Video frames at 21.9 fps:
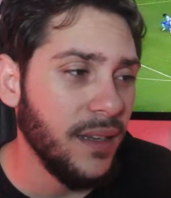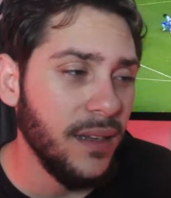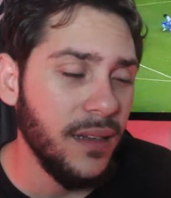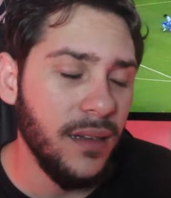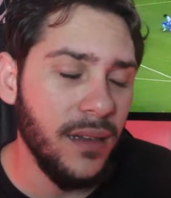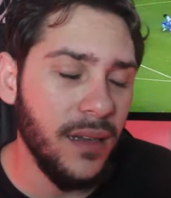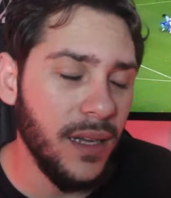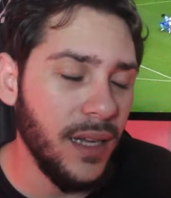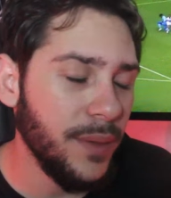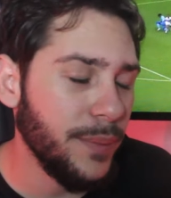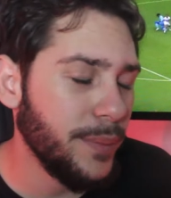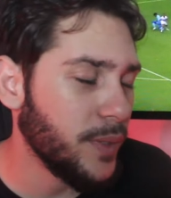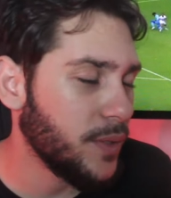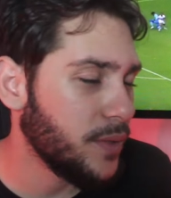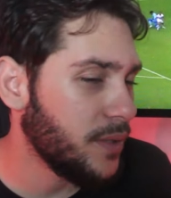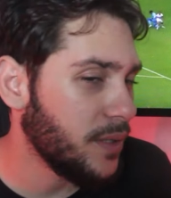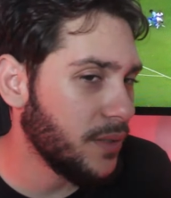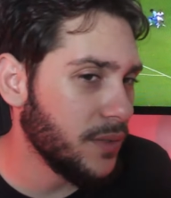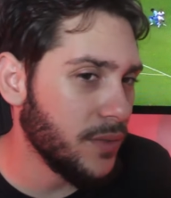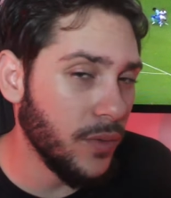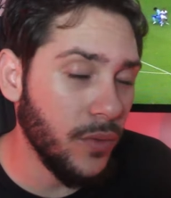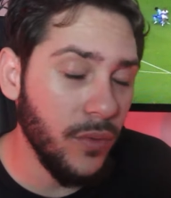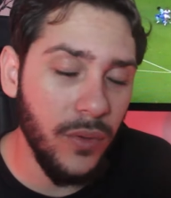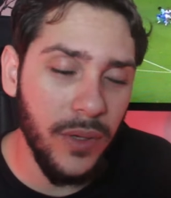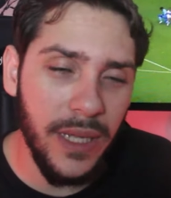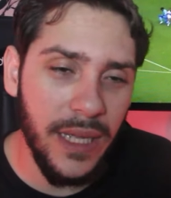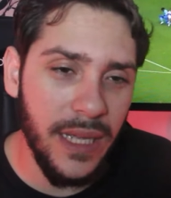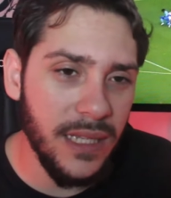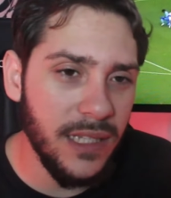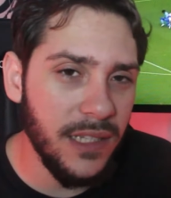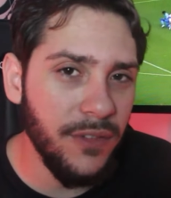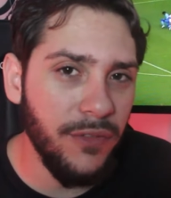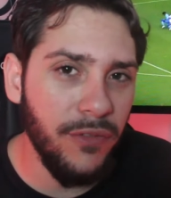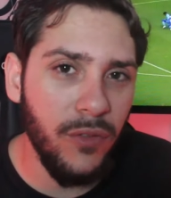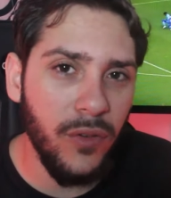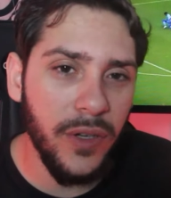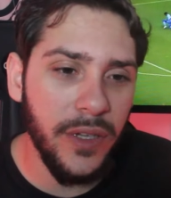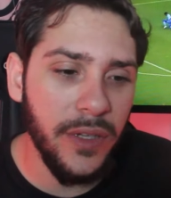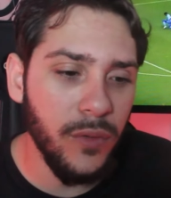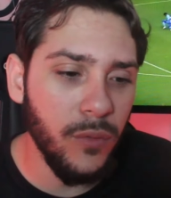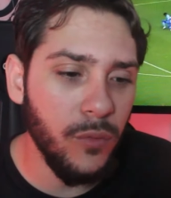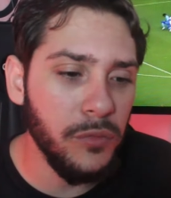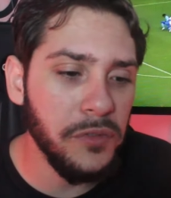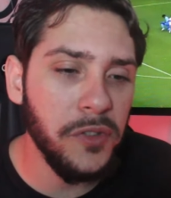Ai, meu Deus. Esse
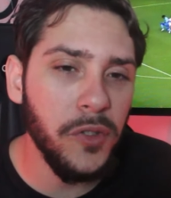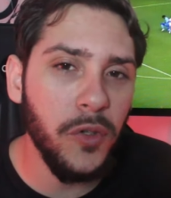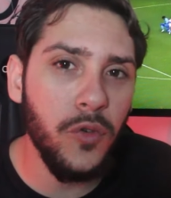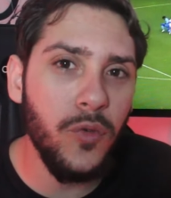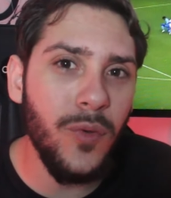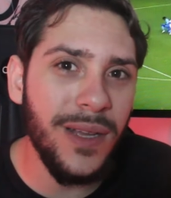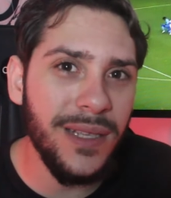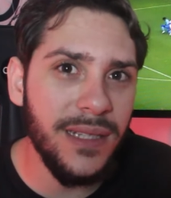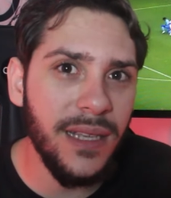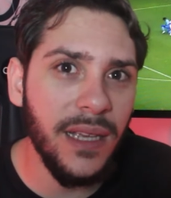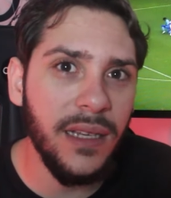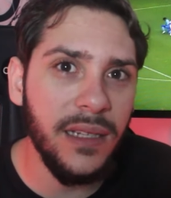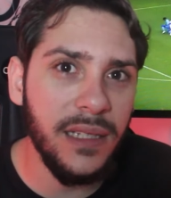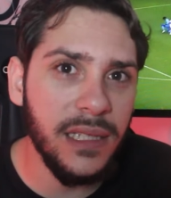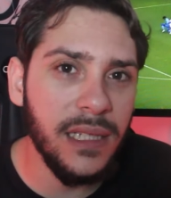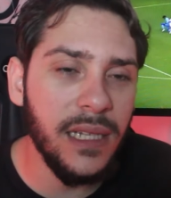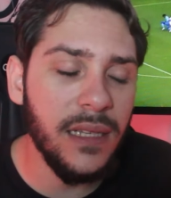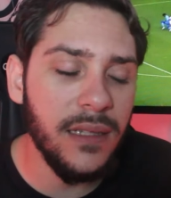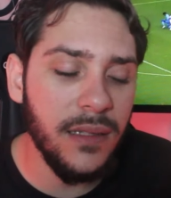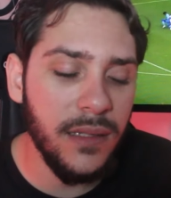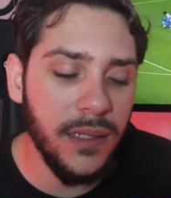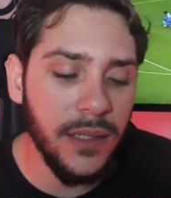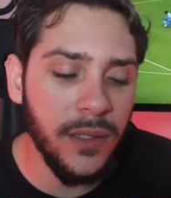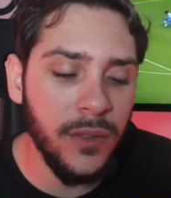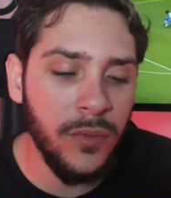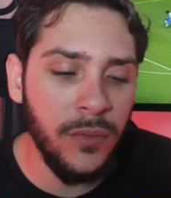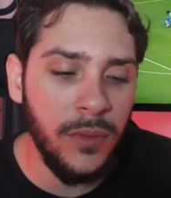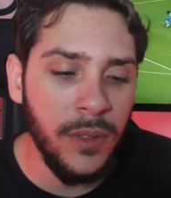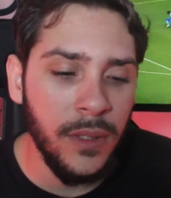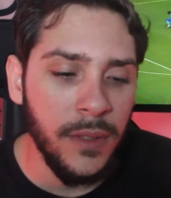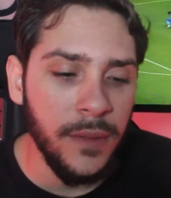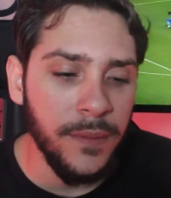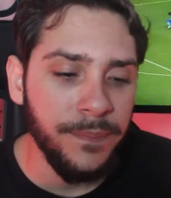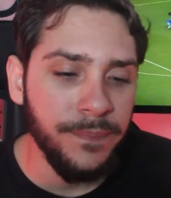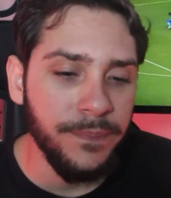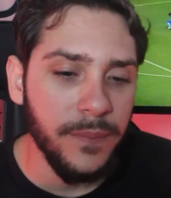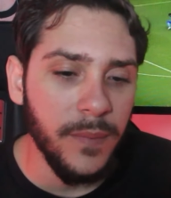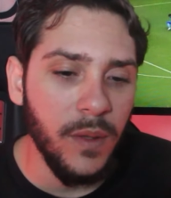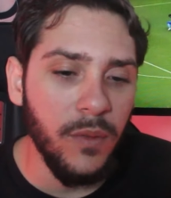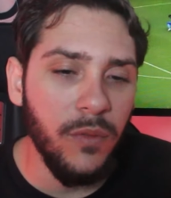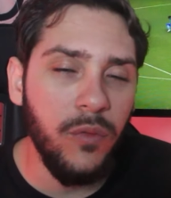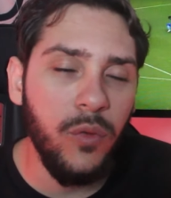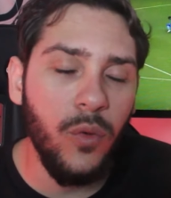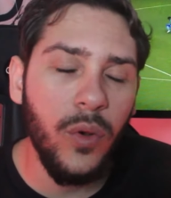foi um jogo a ser esquecido.
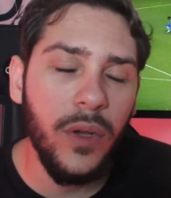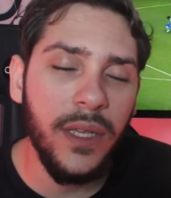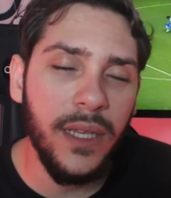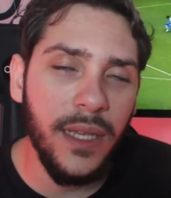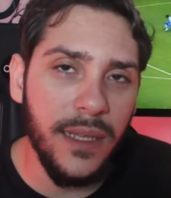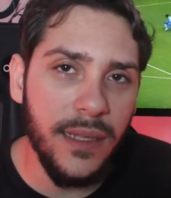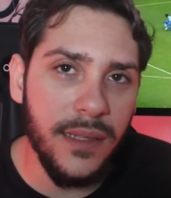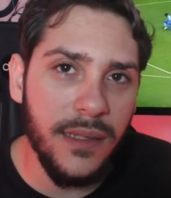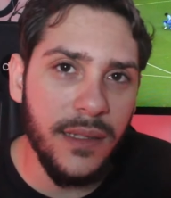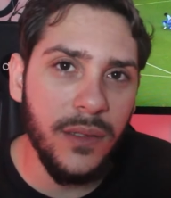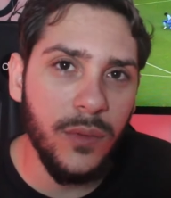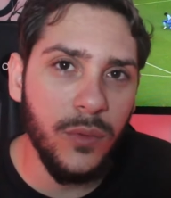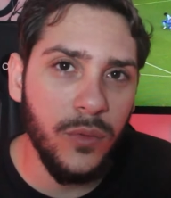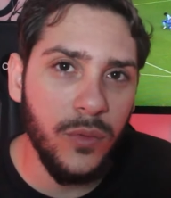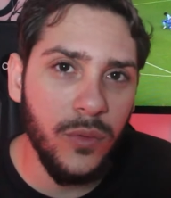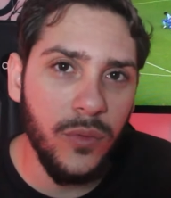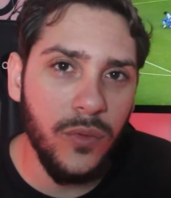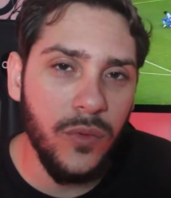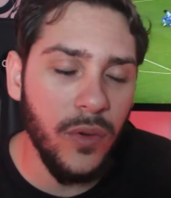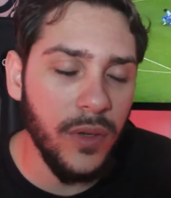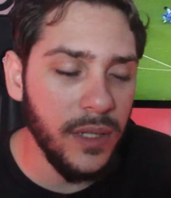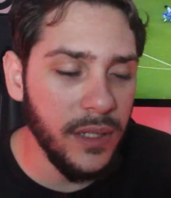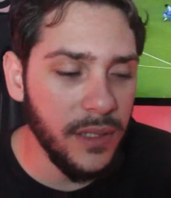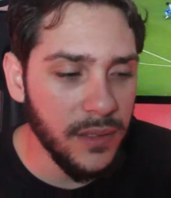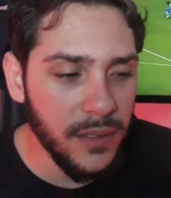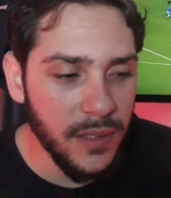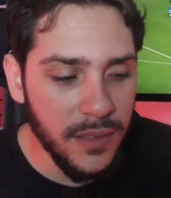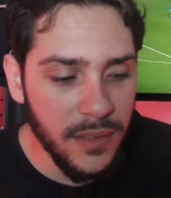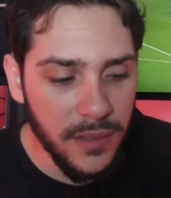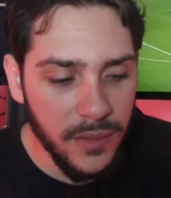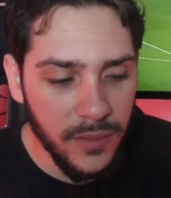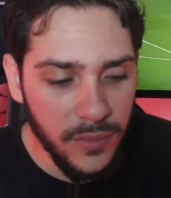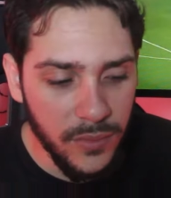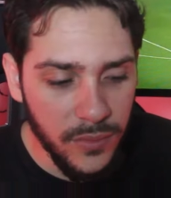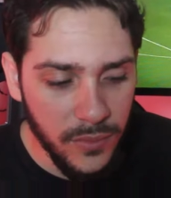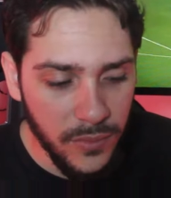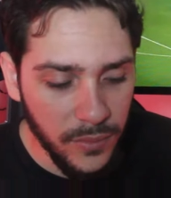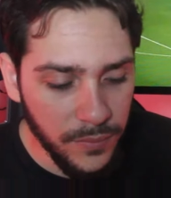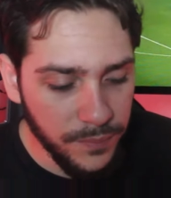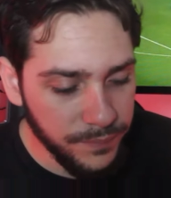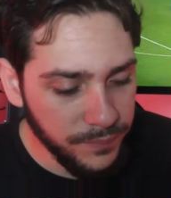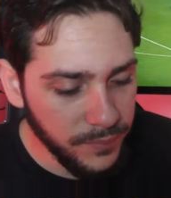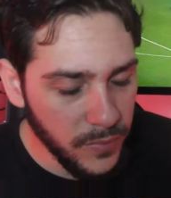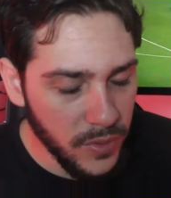Foi esse do Corinthians e
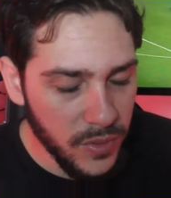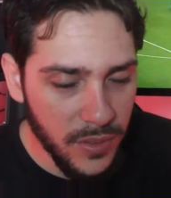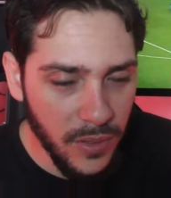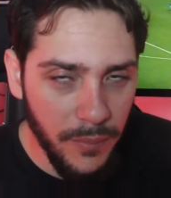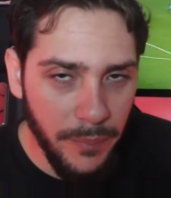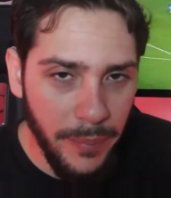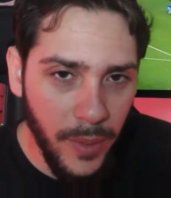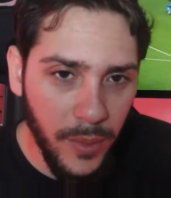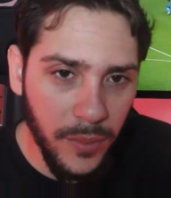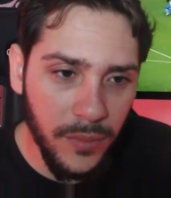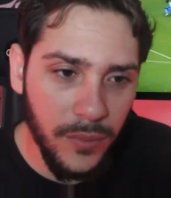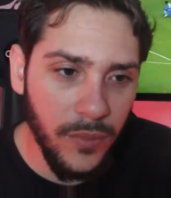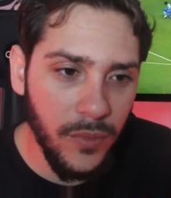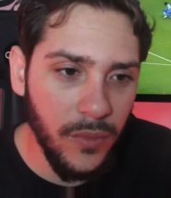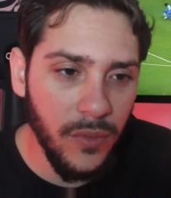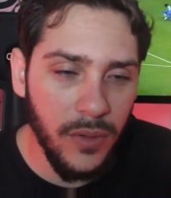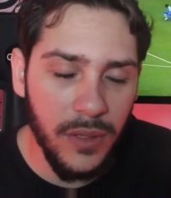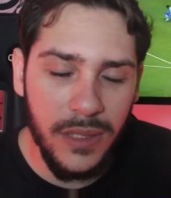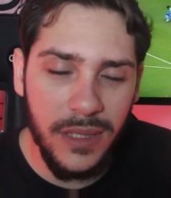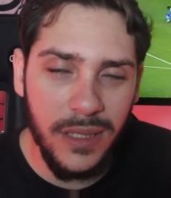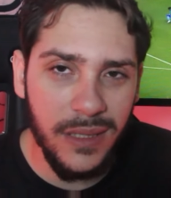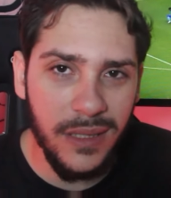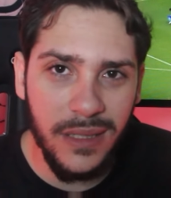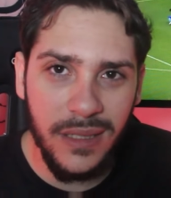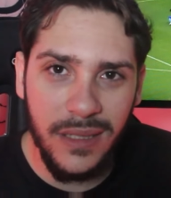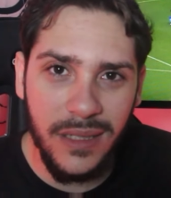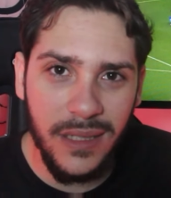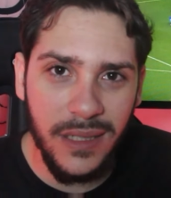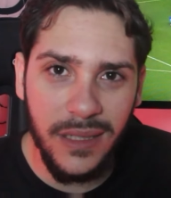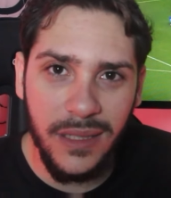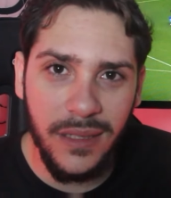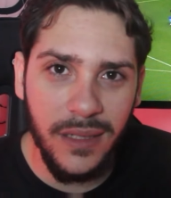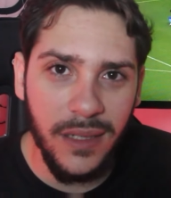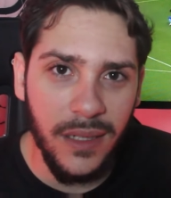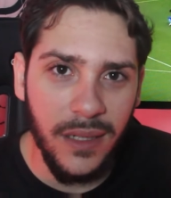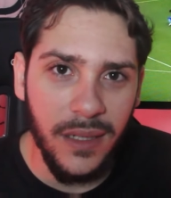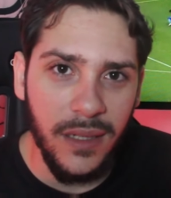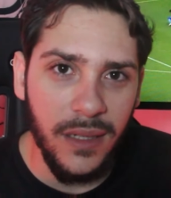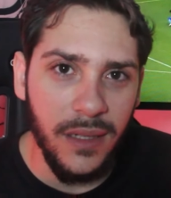do, do São Paulo hoje. A gente.